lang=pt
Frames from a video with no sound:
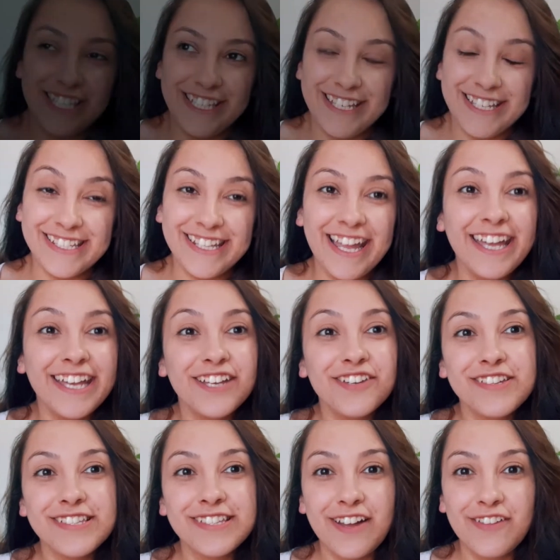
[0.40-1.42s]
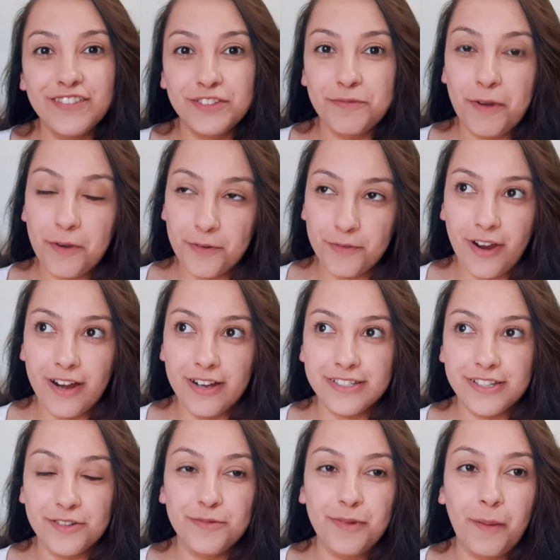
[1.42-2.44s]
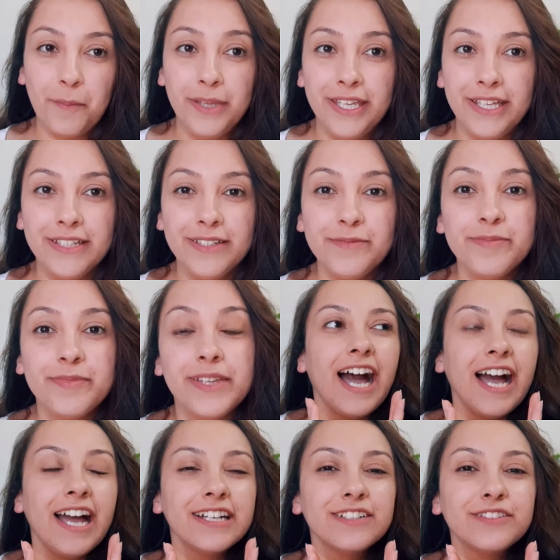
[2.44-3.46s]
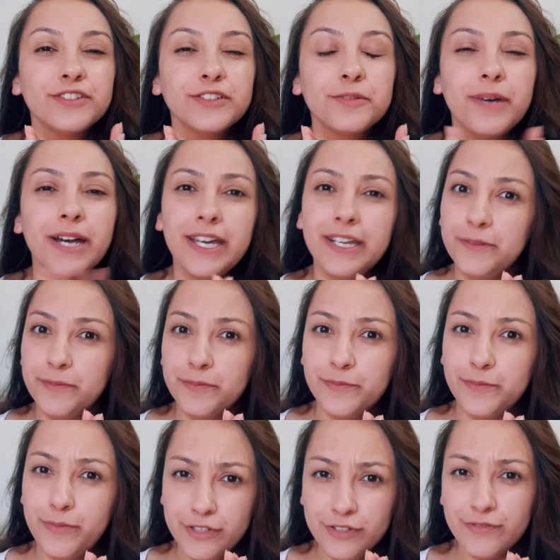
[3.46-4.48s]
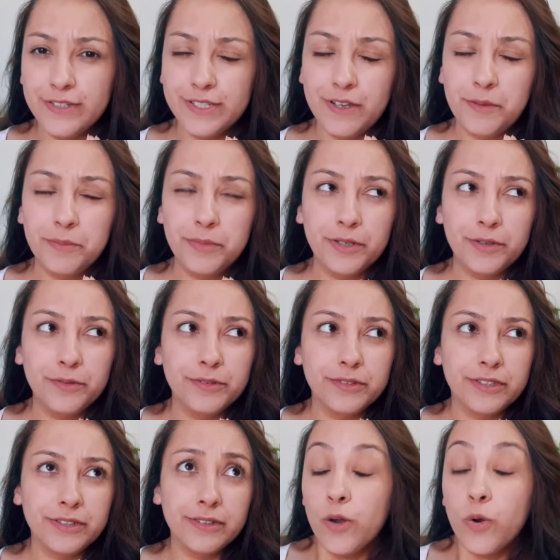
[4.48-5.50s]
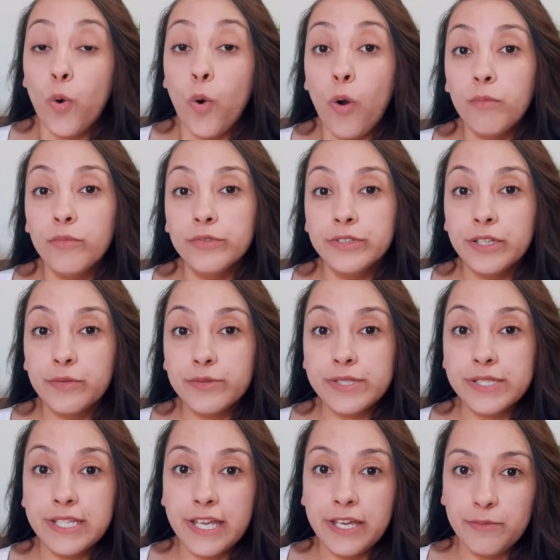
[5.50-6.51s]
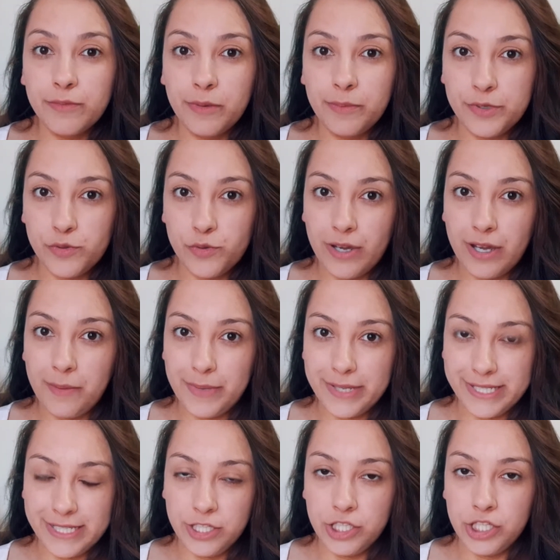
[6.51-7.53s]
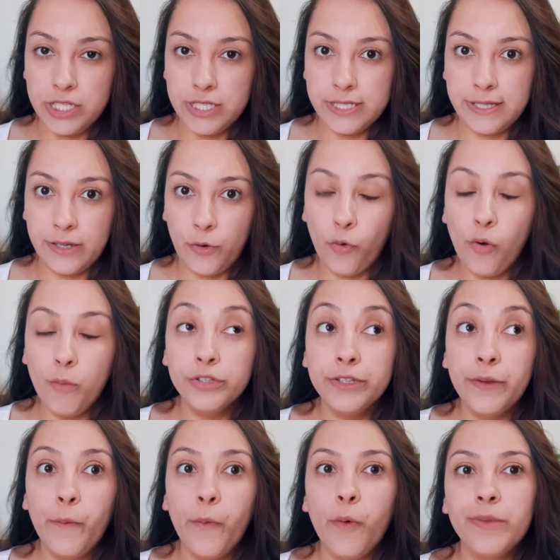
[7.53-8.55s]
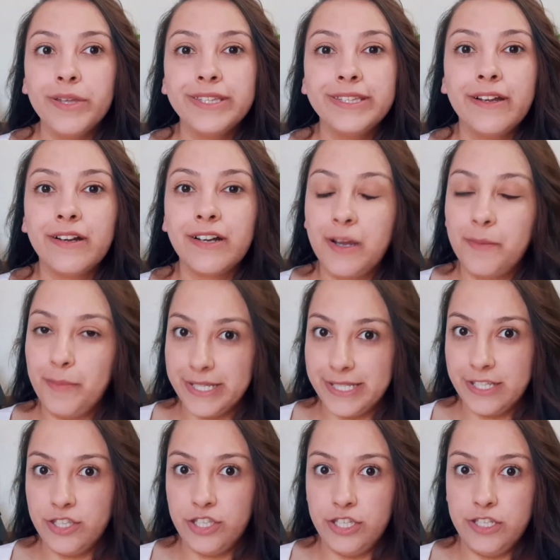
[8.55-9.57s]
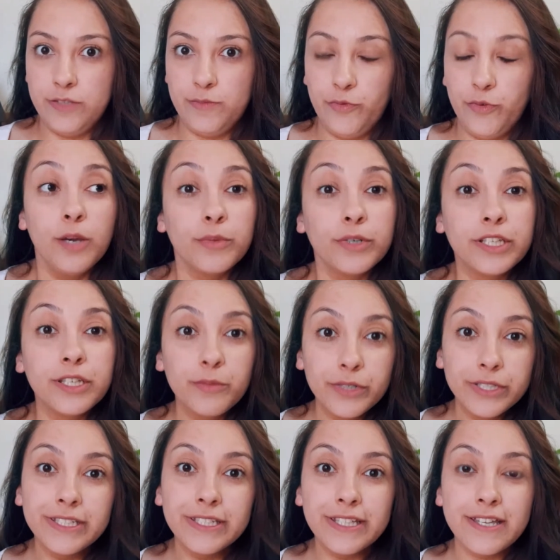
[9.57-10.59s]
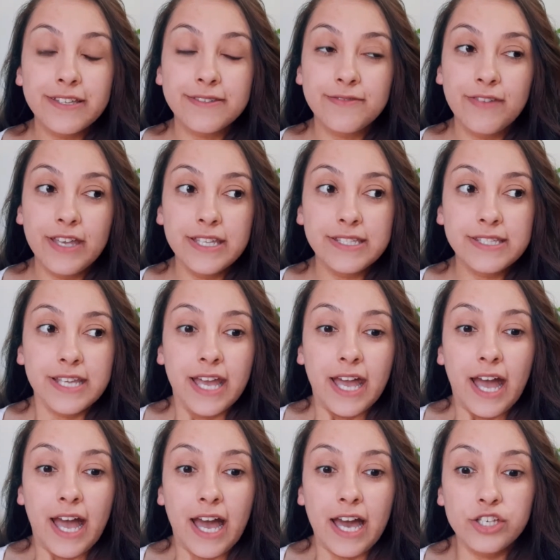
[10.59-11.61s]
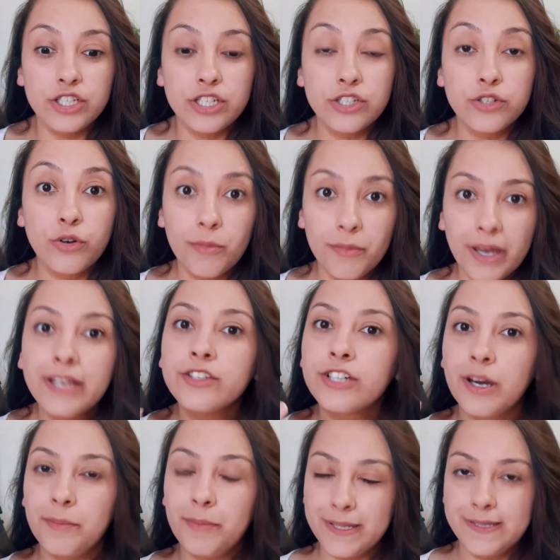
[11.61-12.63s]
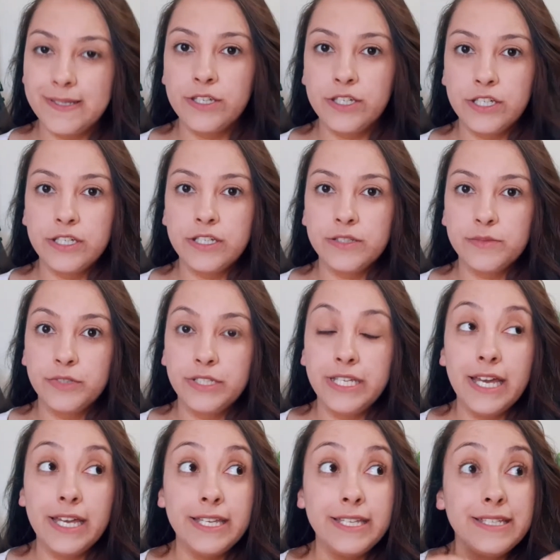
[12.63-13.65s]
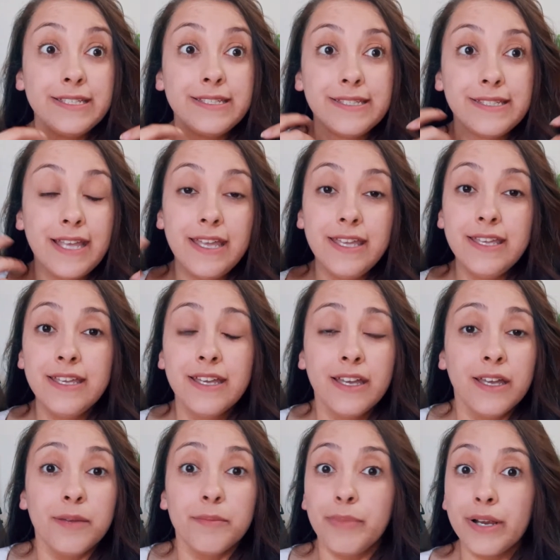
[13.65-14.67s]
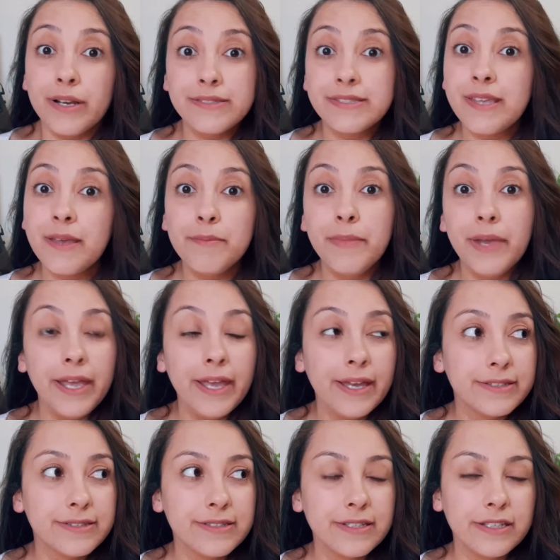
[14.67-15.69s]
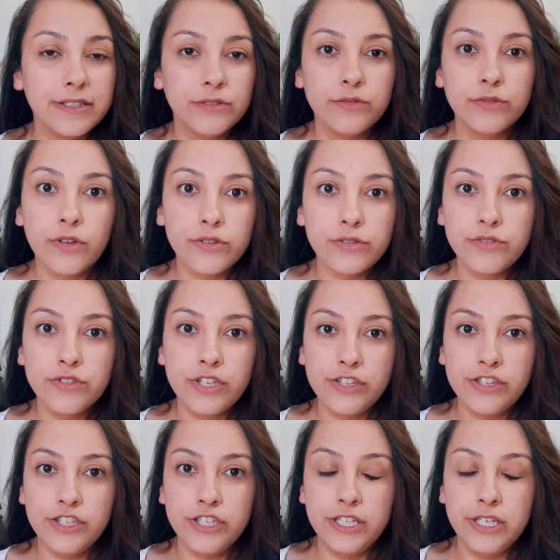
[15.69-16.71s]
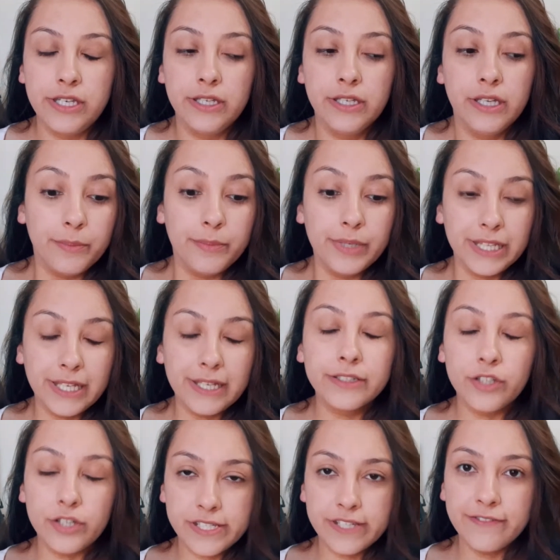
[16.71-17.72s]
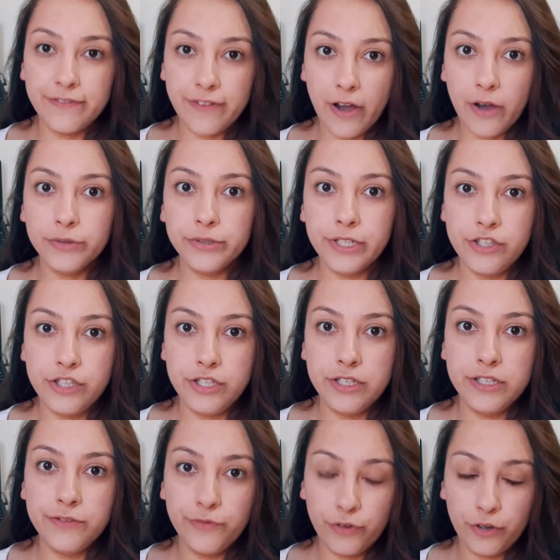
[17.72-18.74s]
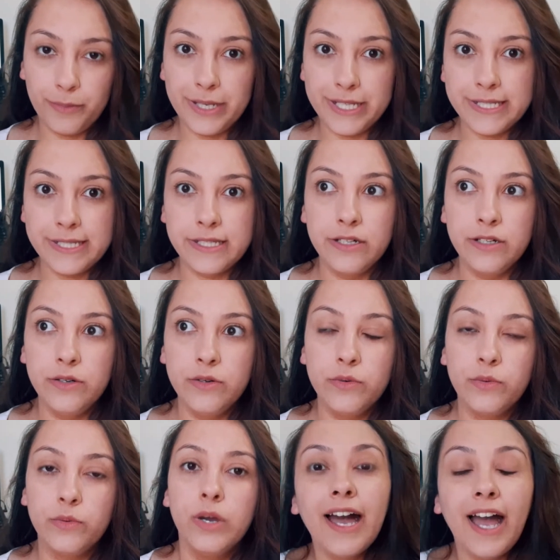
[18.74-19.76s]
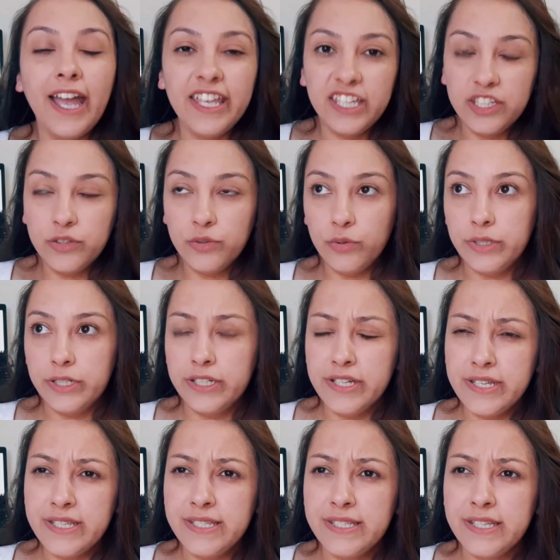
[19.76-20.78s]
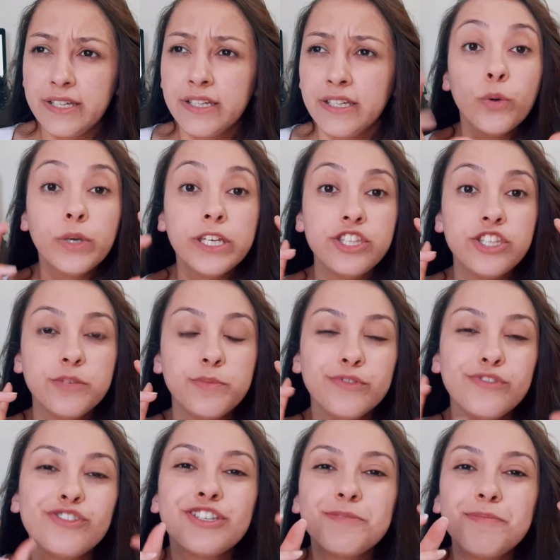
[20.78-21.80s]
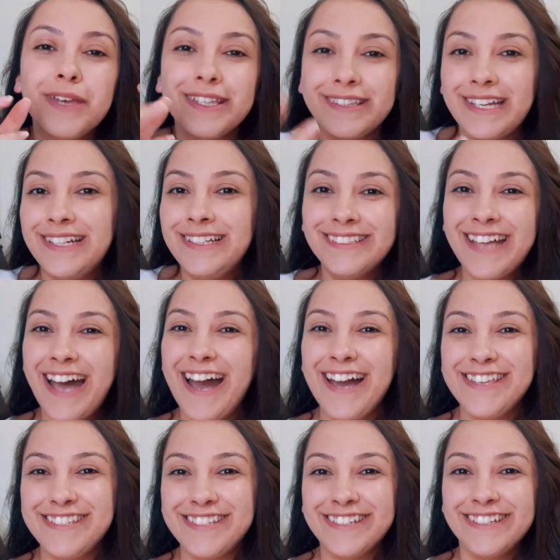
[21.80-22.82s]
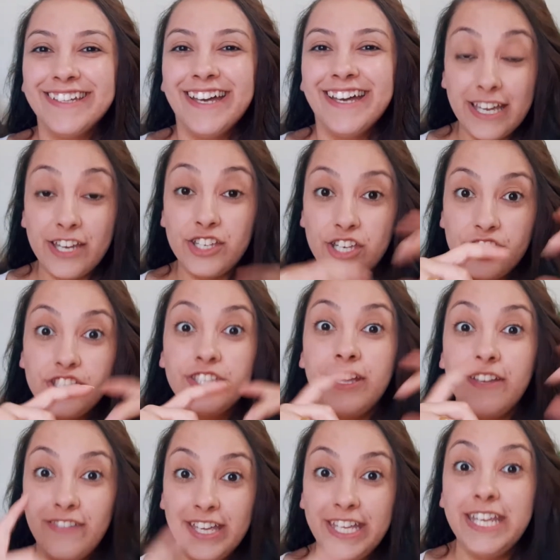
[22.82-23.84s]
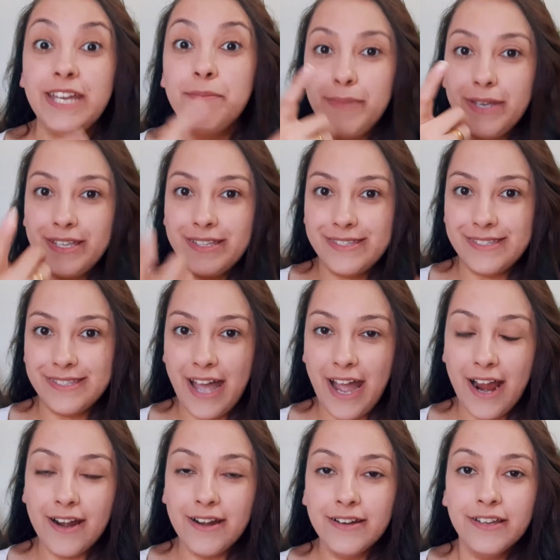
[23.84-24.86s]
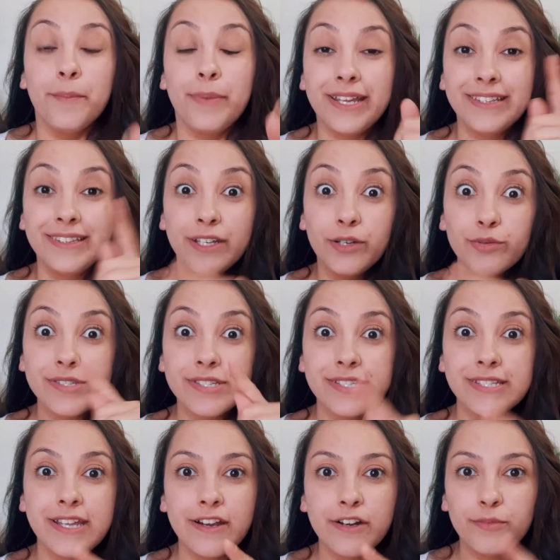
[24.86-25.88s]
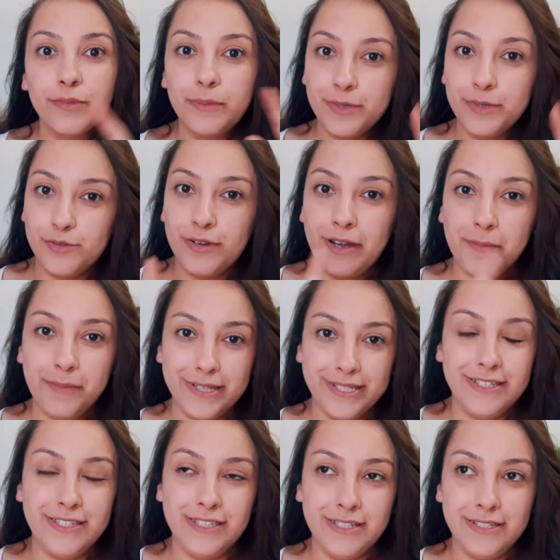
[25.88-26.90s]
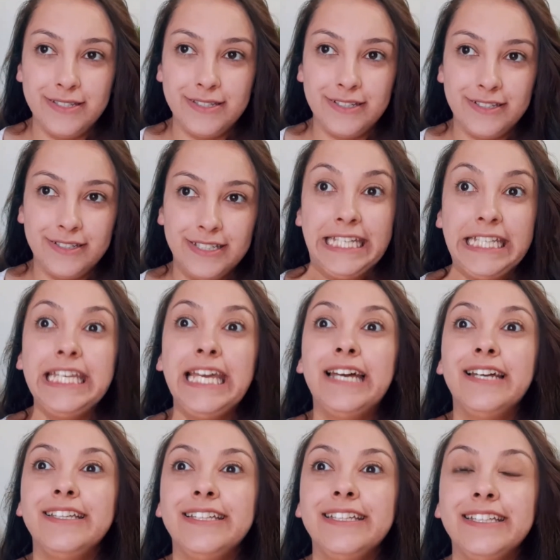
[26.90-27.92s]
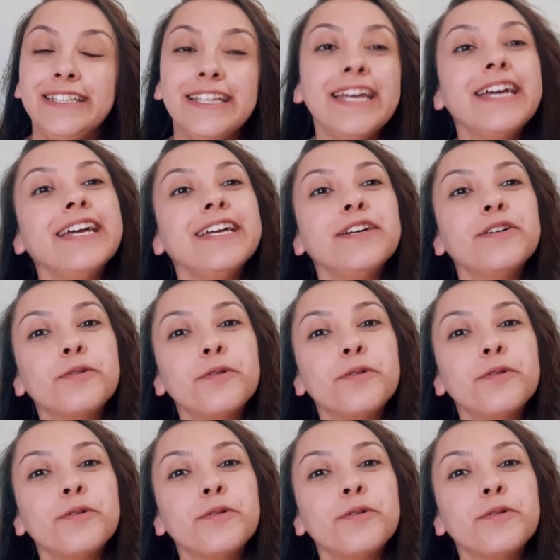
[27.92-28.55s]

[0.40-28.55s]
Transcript: dias, né, eu estava numa conversa com uma amiga, aí ela falou, Mário, posso te fazer uma pergunta? Como não ser uma pessoa capacitista? Como não cometer capacitismo? Porque muitas das vezes a gente comete capacitismo e, e sem perceber assim no nosso dia a dia, pela nossa falta de informação, a ignorância, com que tipo de mentalidade que a gente deveria pensar para não ser uma pessoa capacitista. E aí, né, eu